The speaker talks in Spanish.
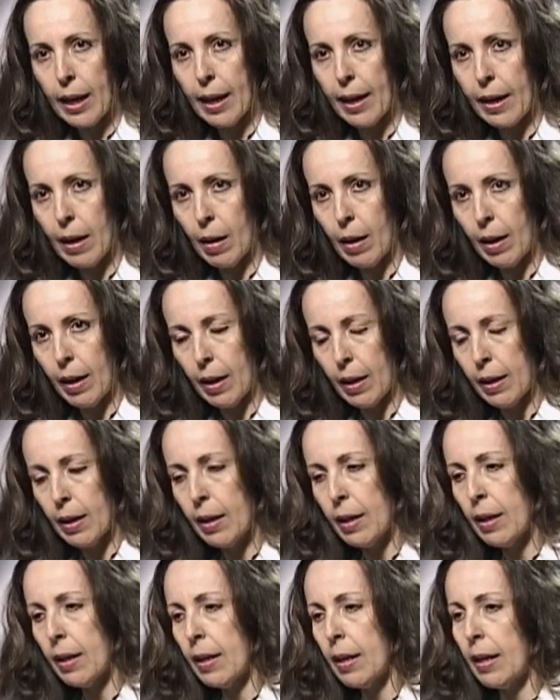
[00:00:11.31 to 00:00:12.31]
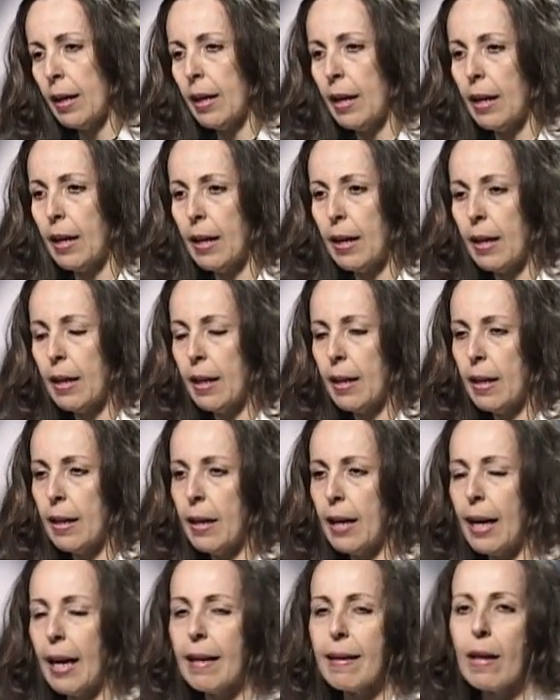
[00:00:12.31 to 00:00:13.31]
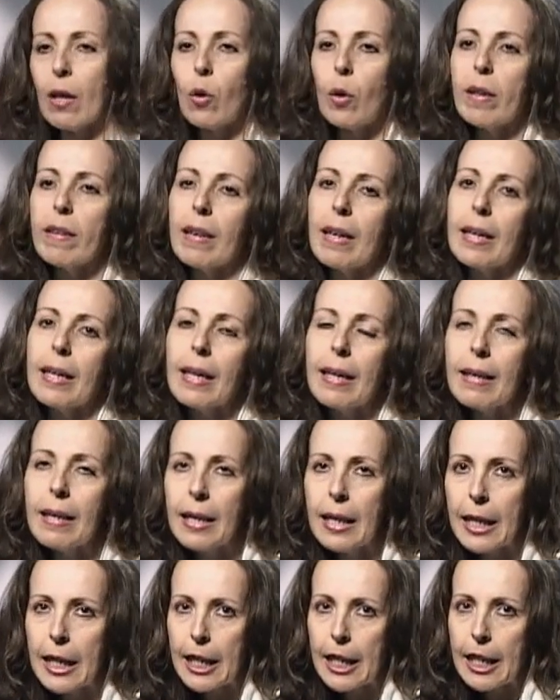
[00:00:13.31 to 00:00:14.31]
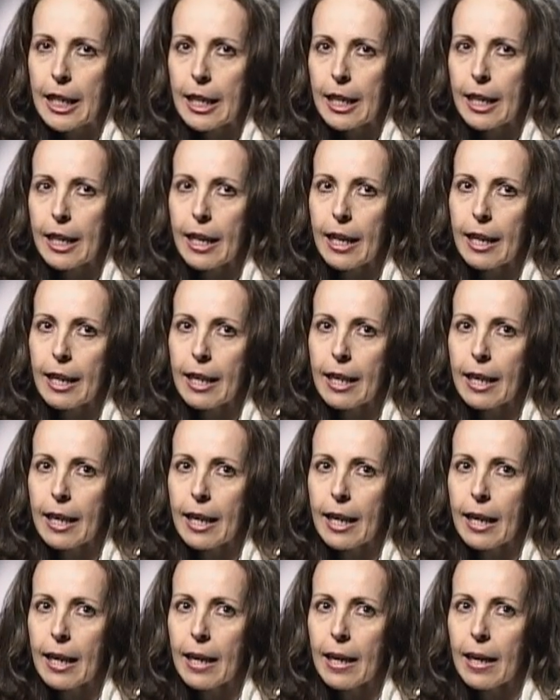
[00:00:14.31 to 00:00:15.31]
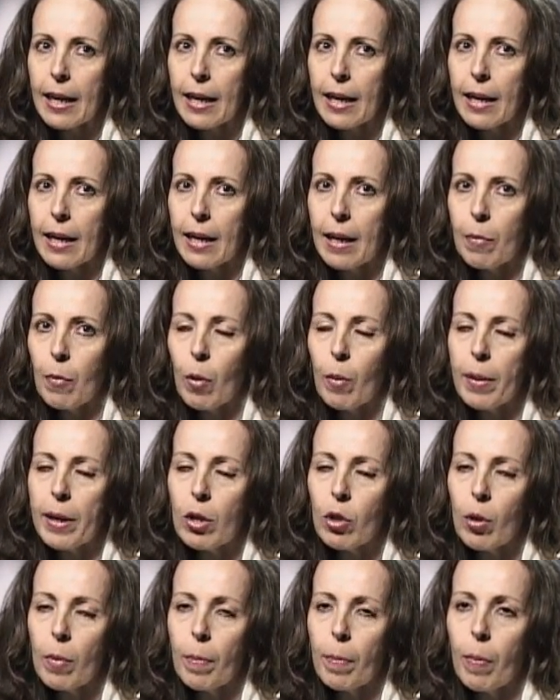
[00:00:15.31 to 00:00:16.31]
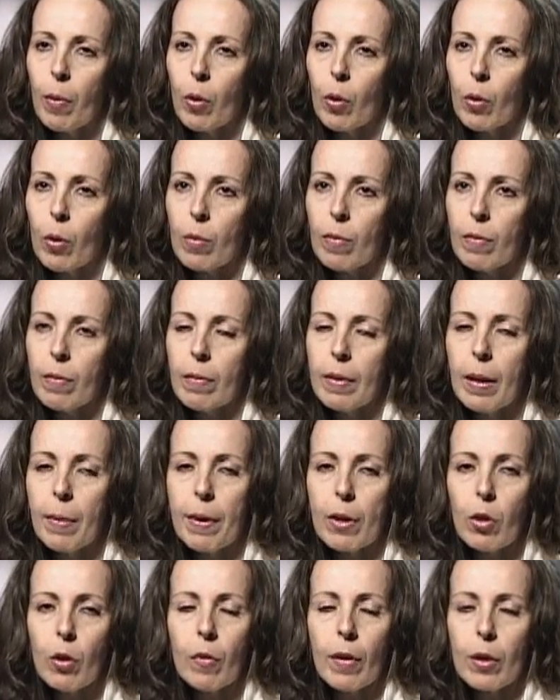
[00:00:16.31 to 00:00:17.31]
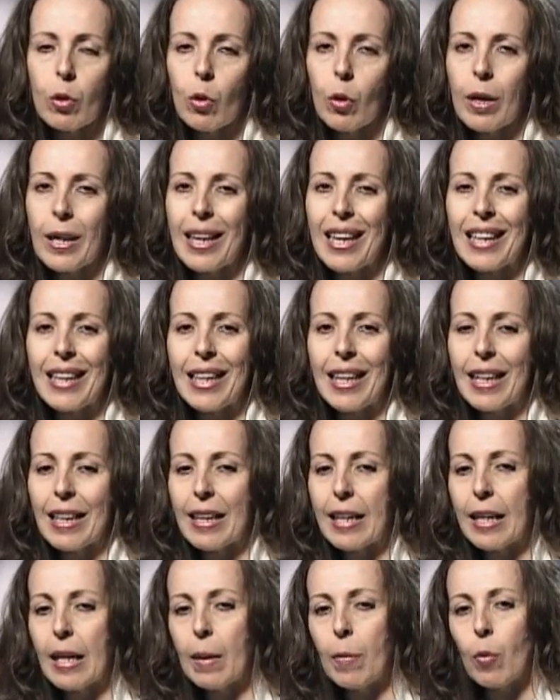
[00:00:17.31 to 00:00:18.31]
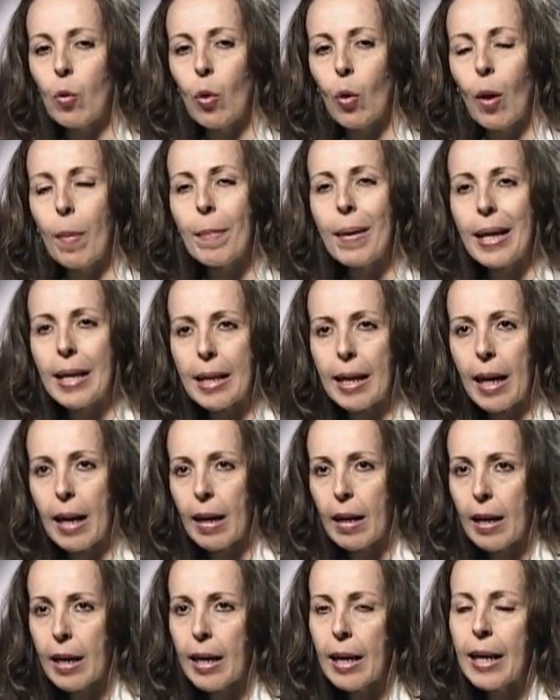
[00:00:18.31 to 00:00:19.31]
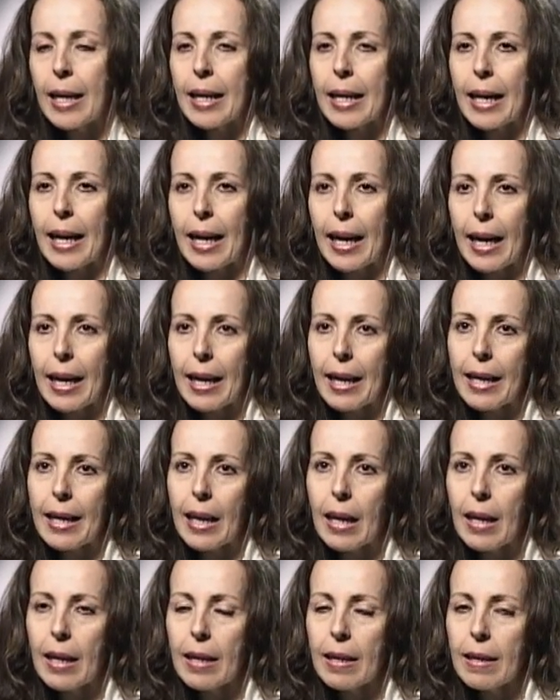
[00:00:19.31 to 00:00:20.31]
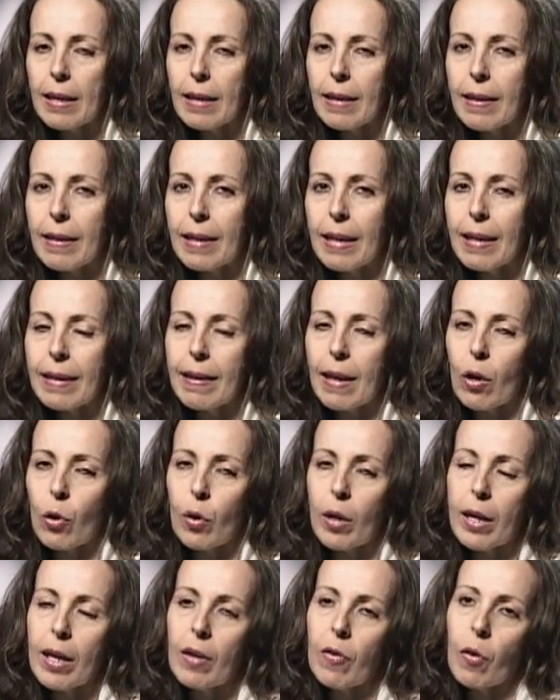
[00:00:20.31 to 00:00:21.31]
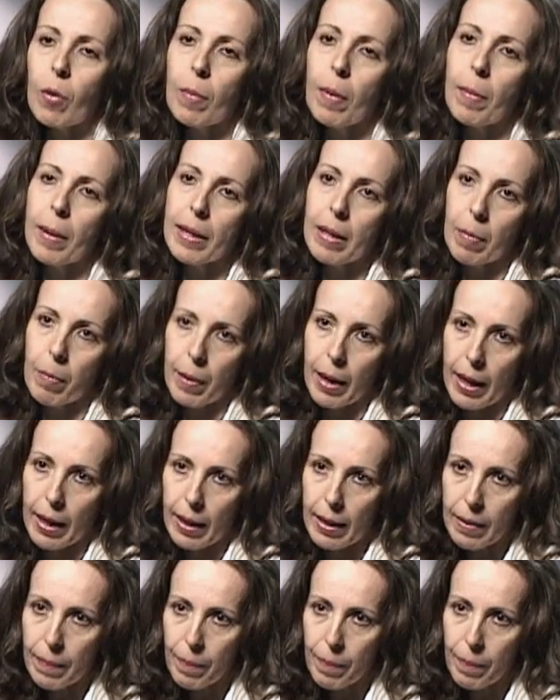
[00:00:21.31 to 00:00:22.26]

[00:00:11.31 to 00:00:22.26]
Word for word: al área eh, de las adolescentes, y es que hemos visto por diversos factores de estímulo ambiental que cada día se desarrollan de forma más temprana.